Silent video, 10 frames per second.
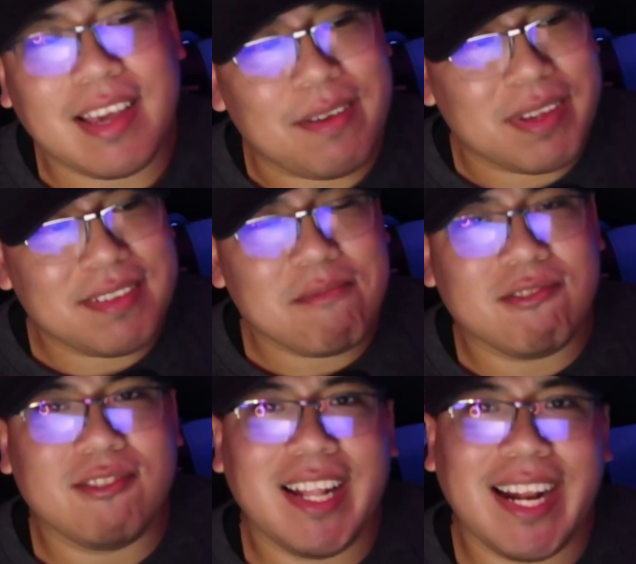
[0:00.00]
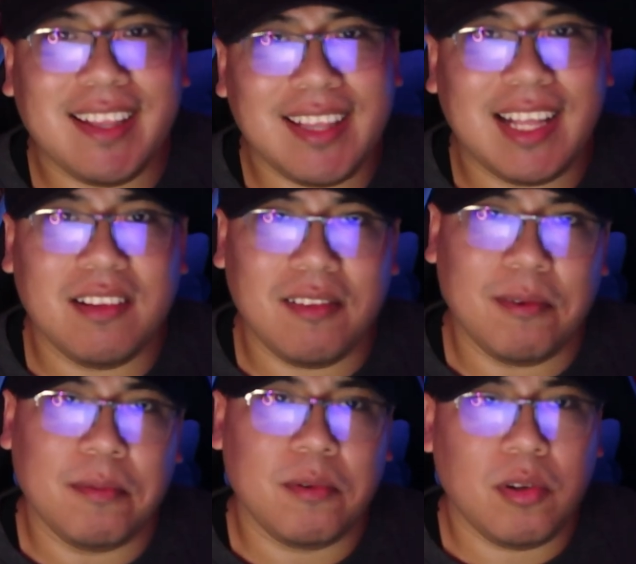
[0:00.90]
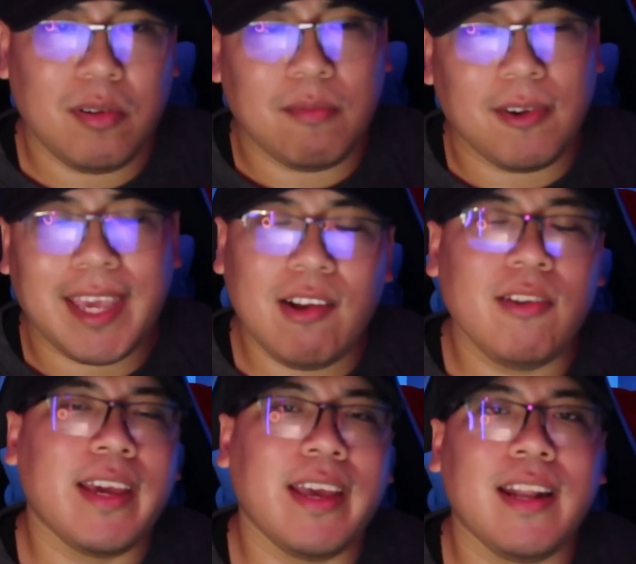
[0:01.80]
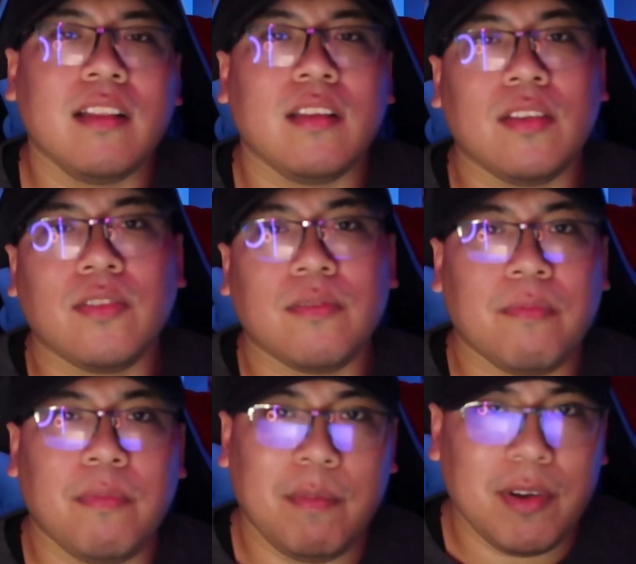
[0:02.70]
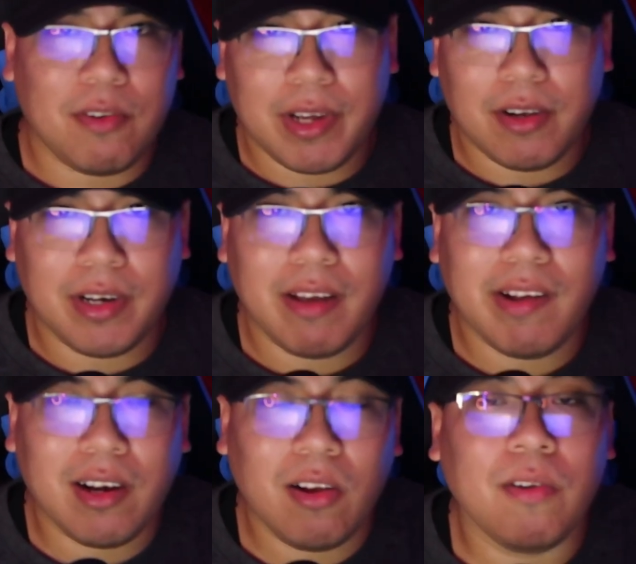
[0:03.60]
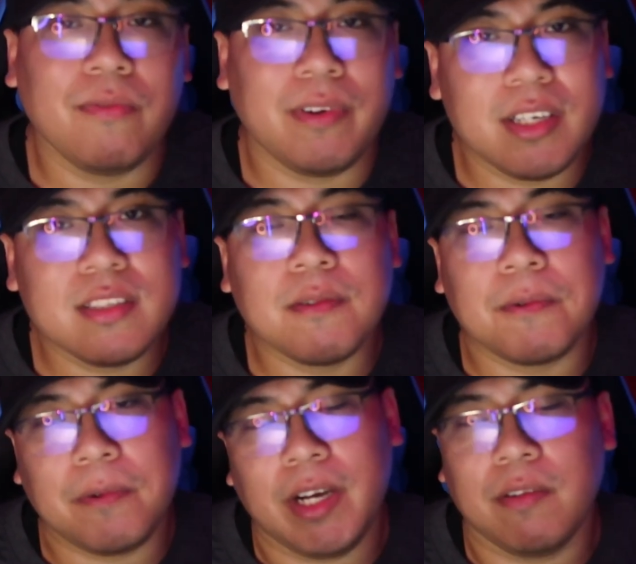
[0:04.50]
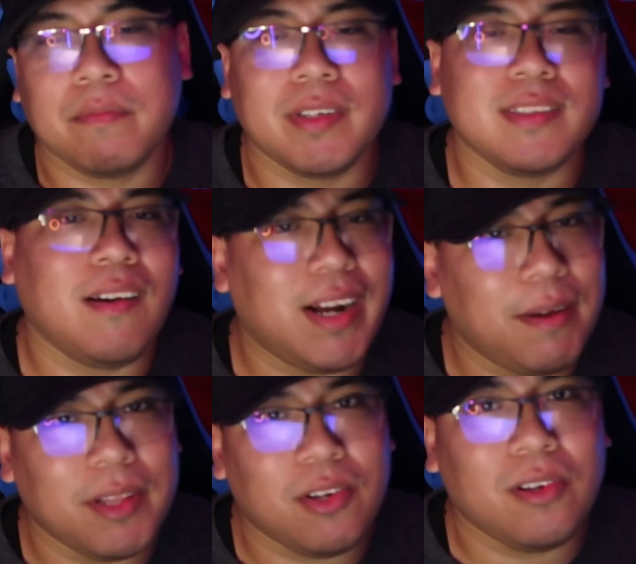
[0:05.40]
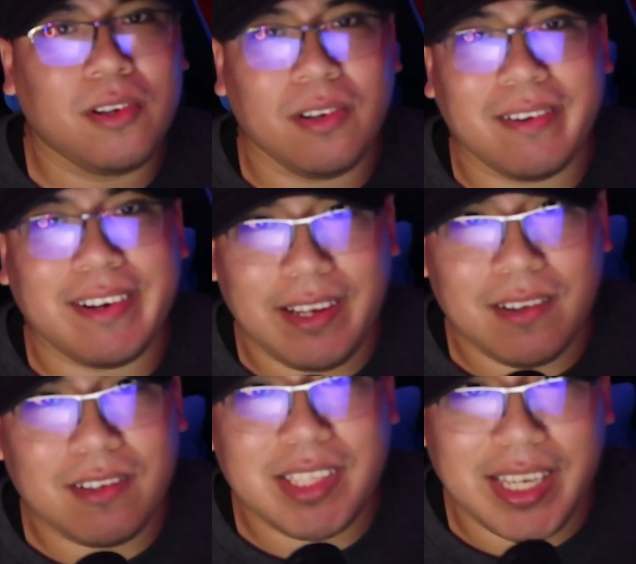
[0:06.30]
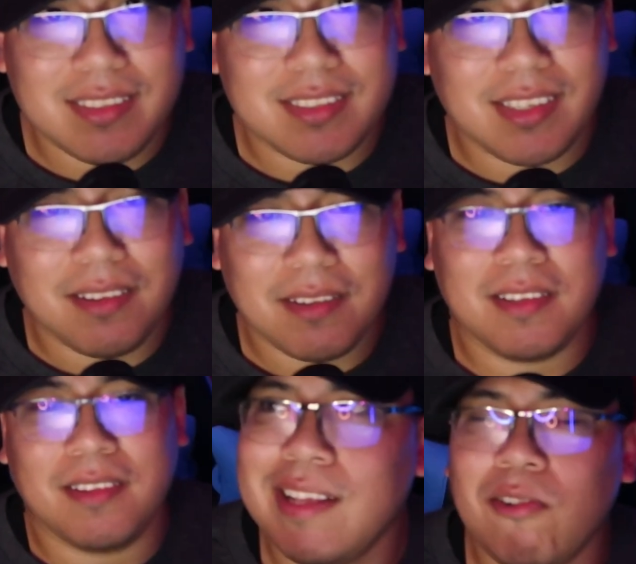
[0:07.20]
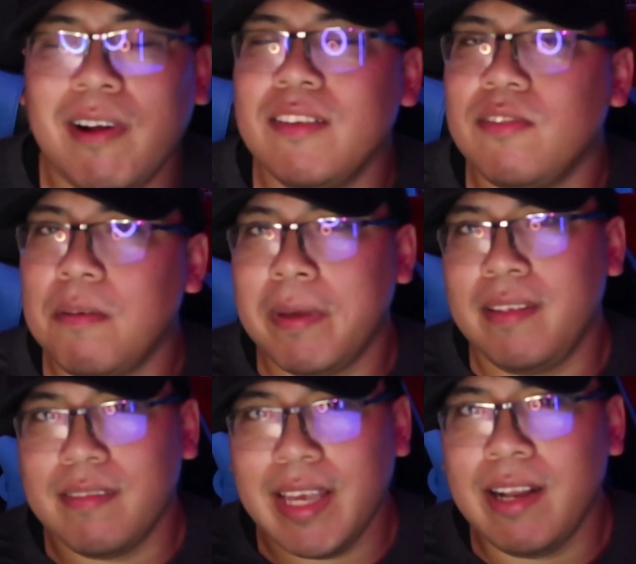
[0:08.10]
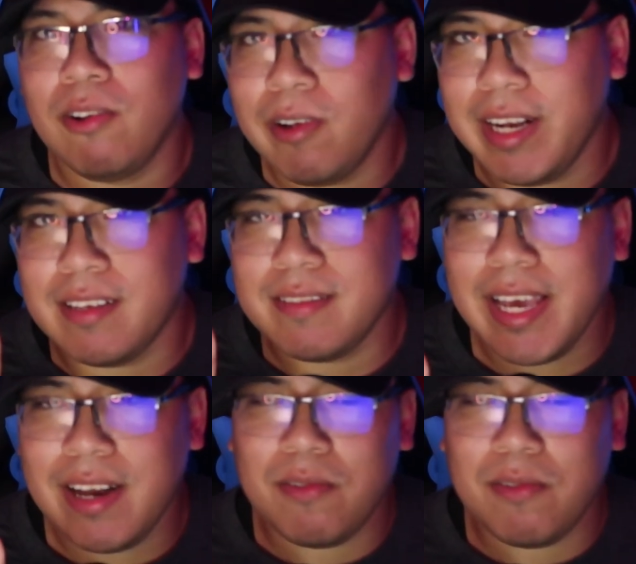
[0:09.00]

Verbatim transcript: que me hace emocionar tanto. Como ya lo dije antes, primero fue con Everglow First, bueno, pues ahora me tocó con Ringo Itzy. De lo cual estoy pensando en hacer